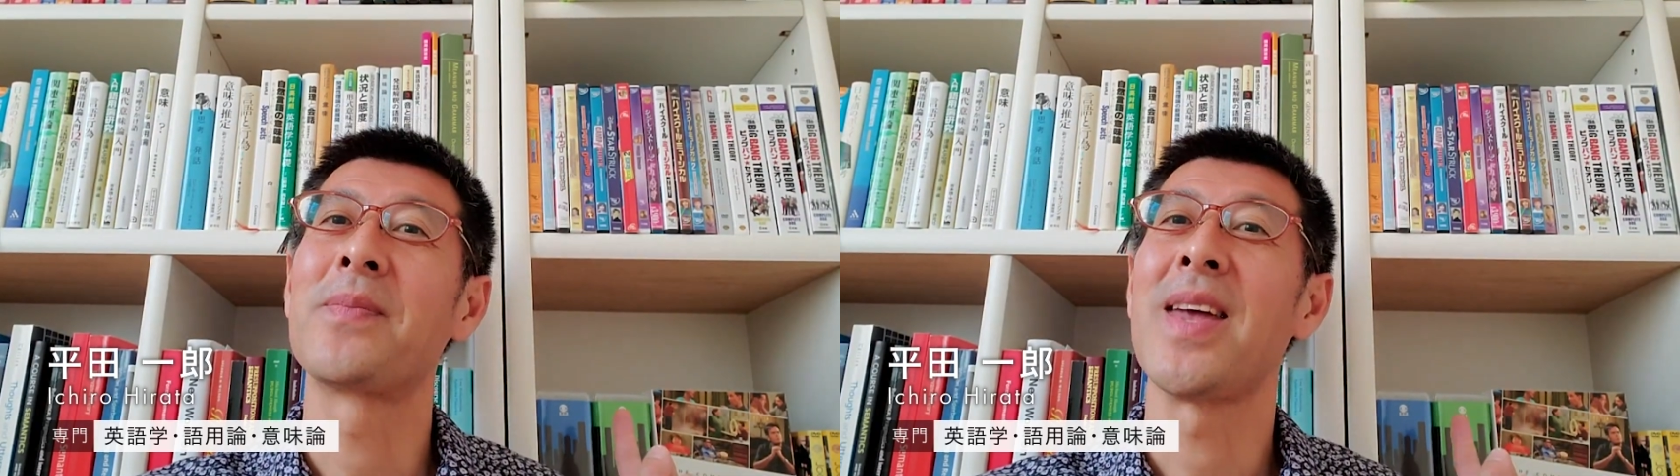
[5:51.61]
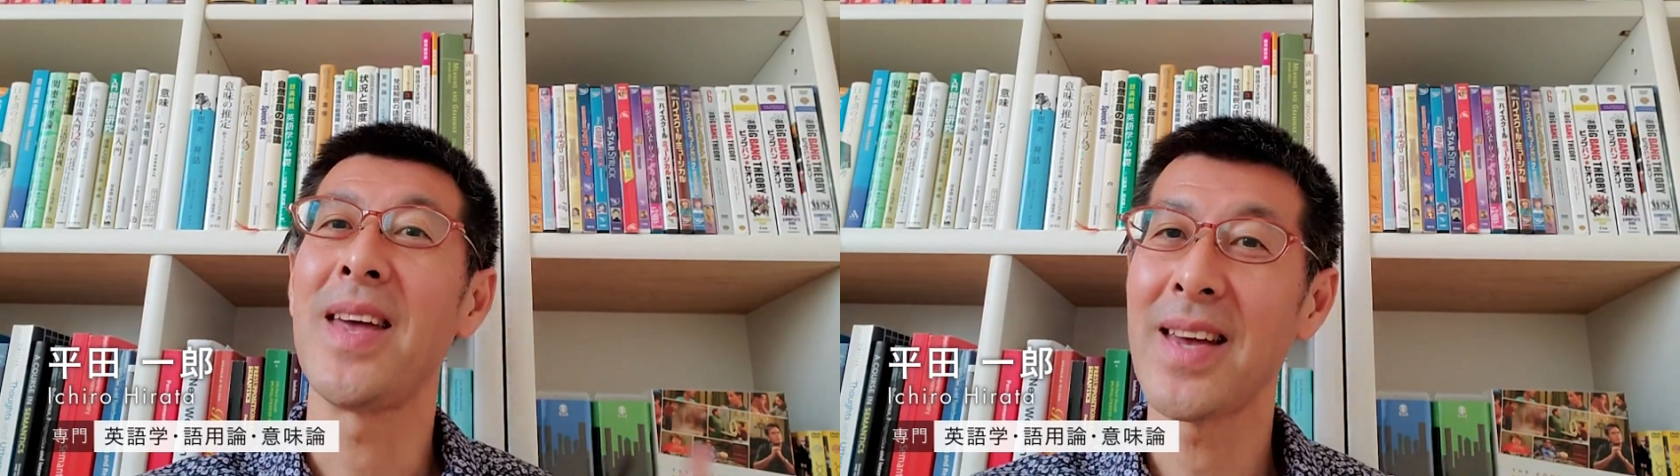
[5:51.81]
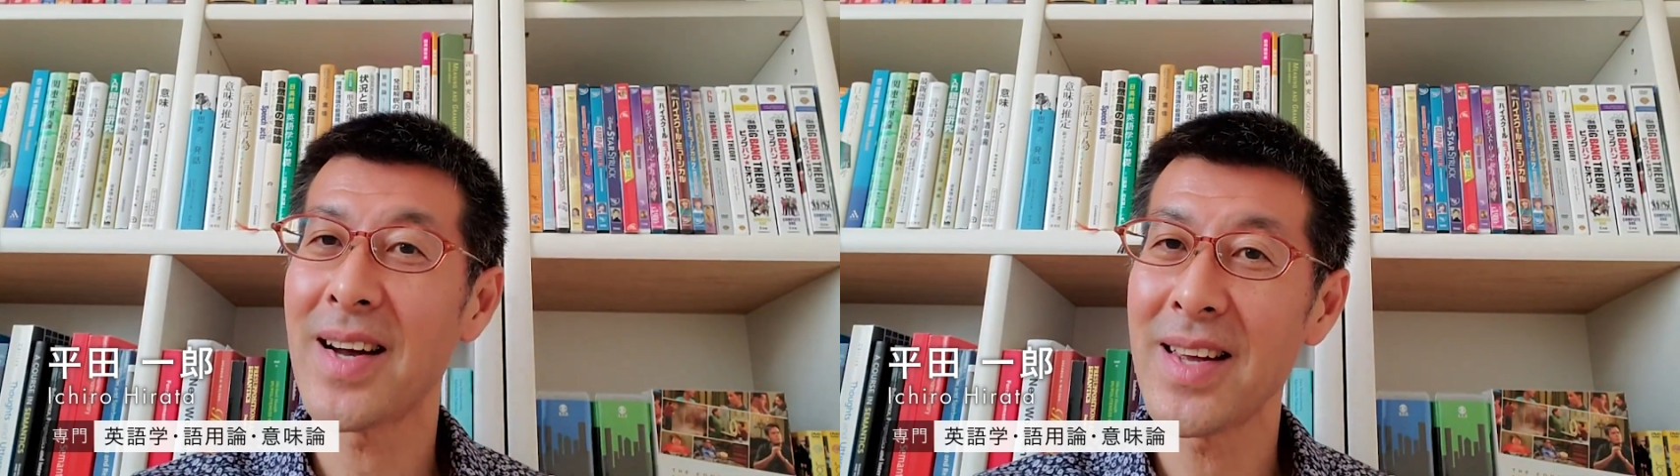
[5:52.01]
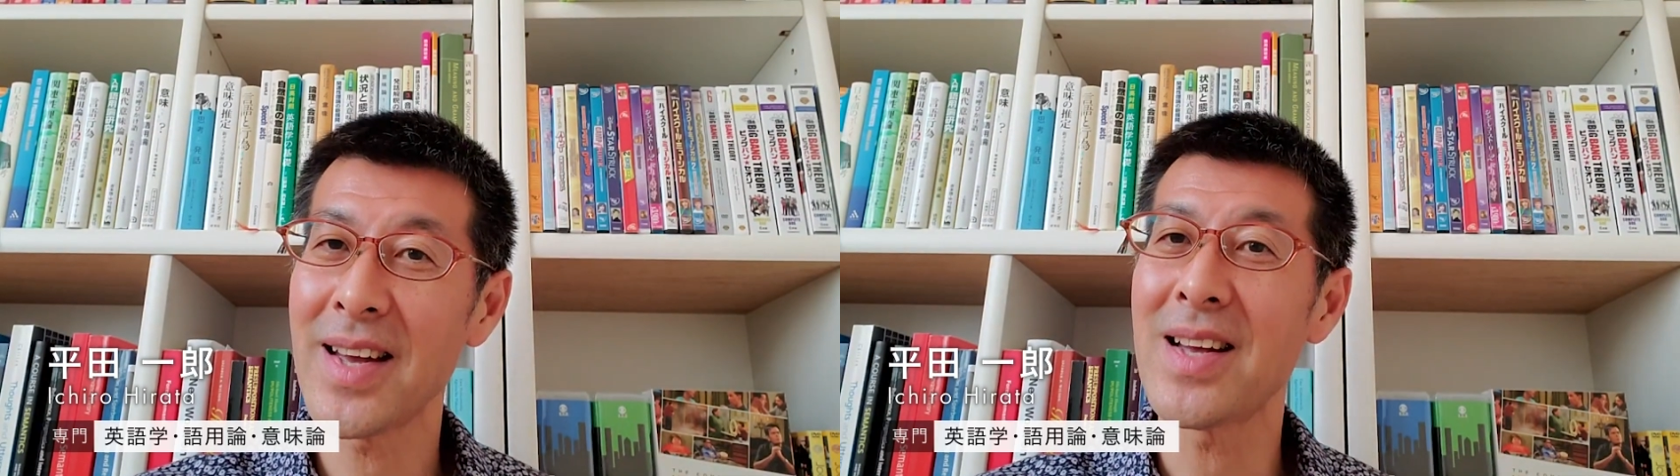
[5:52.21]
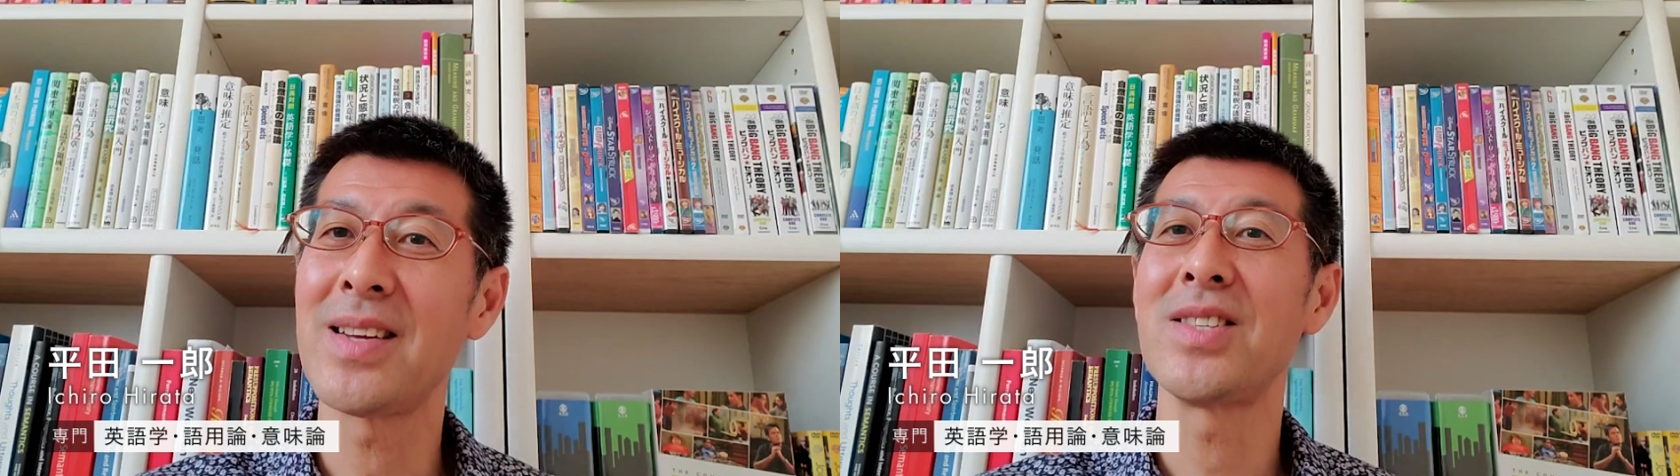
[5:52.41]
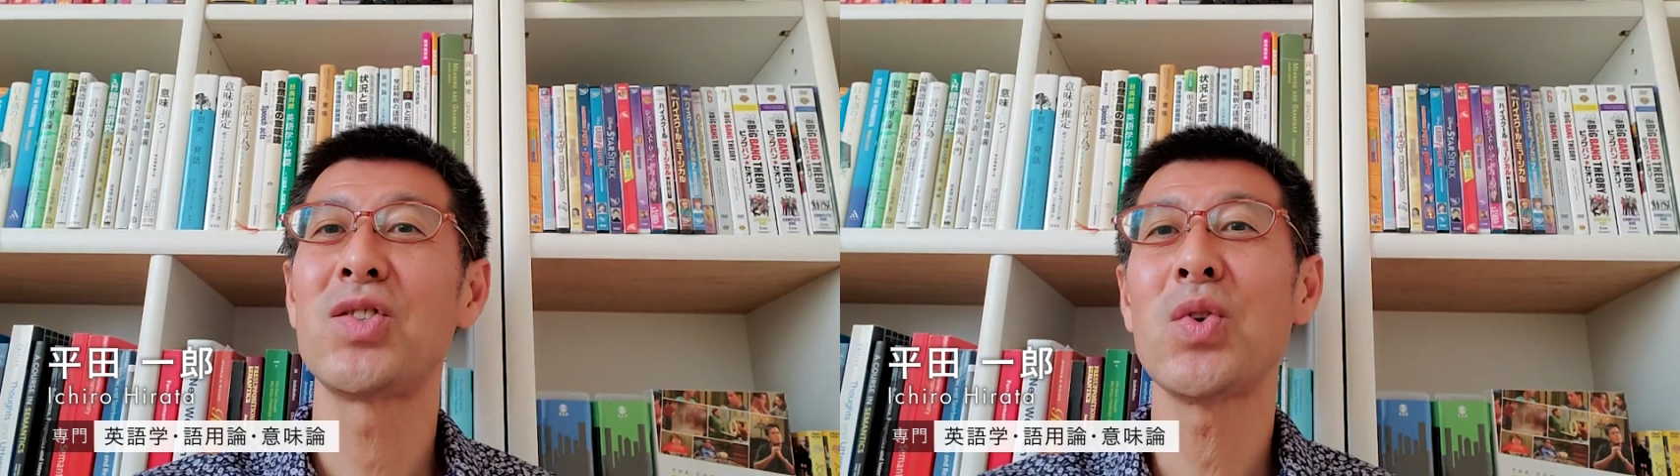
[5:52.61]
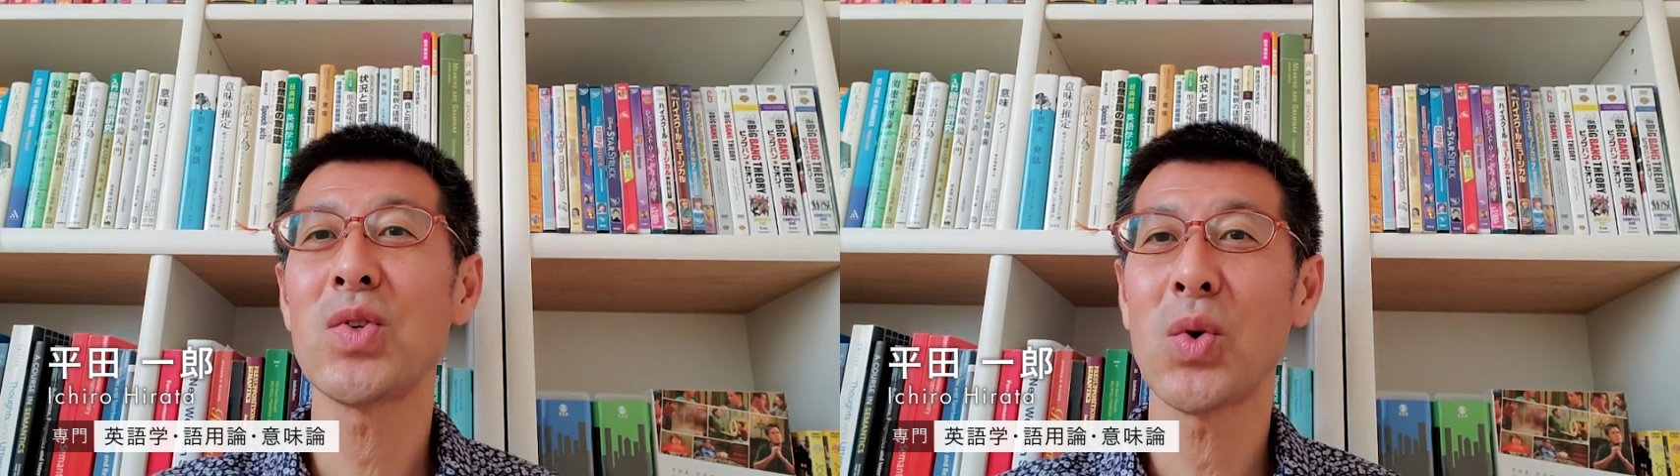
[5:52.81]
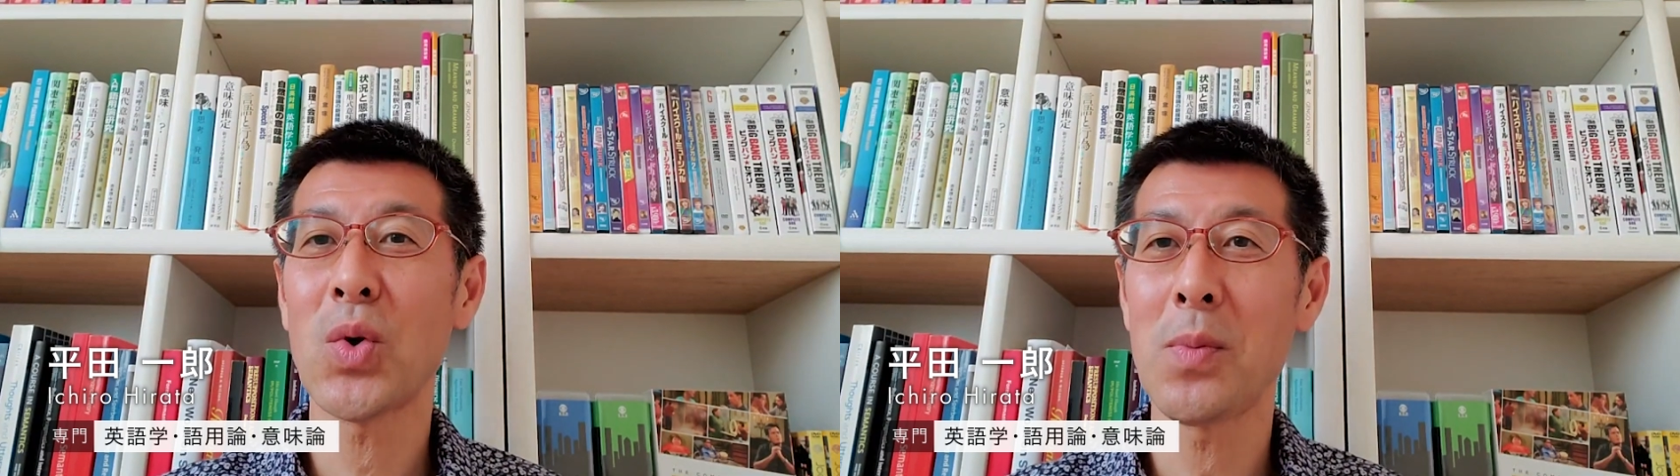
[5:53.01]
映画や
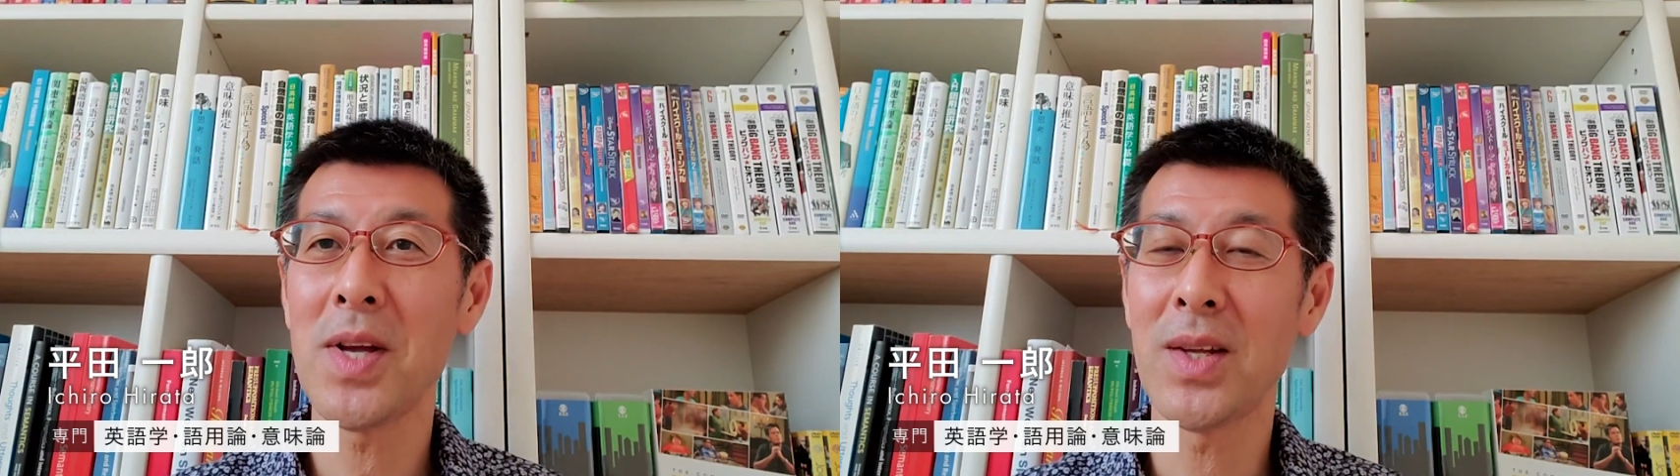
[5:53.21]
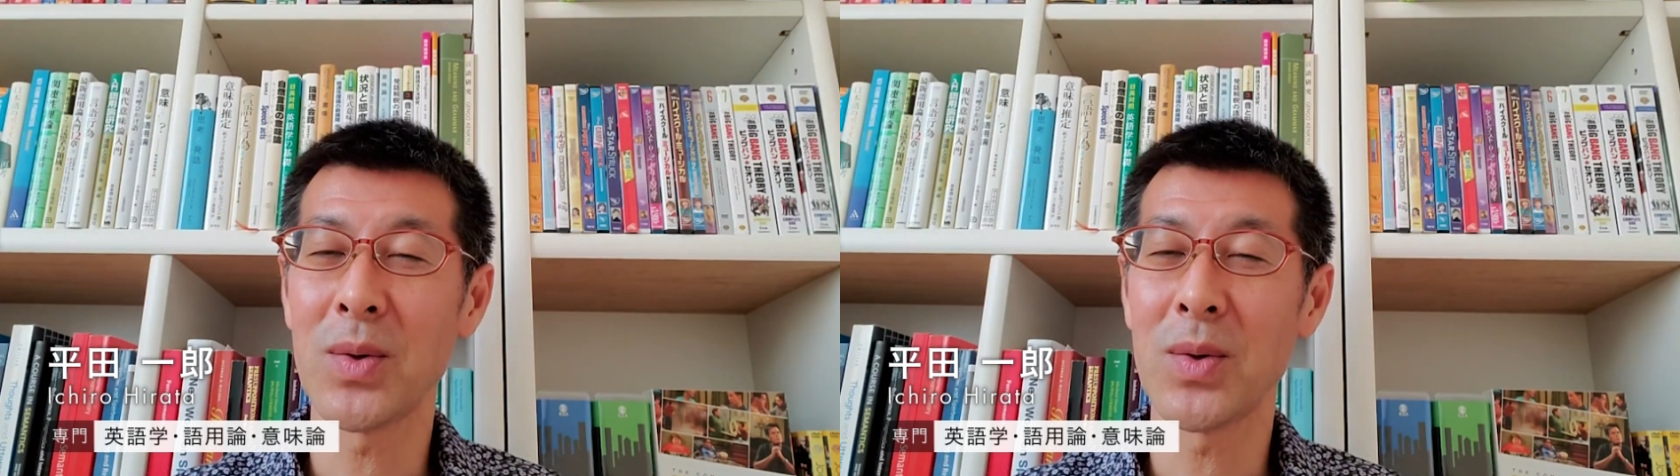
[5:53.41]
シチュエーションコメディ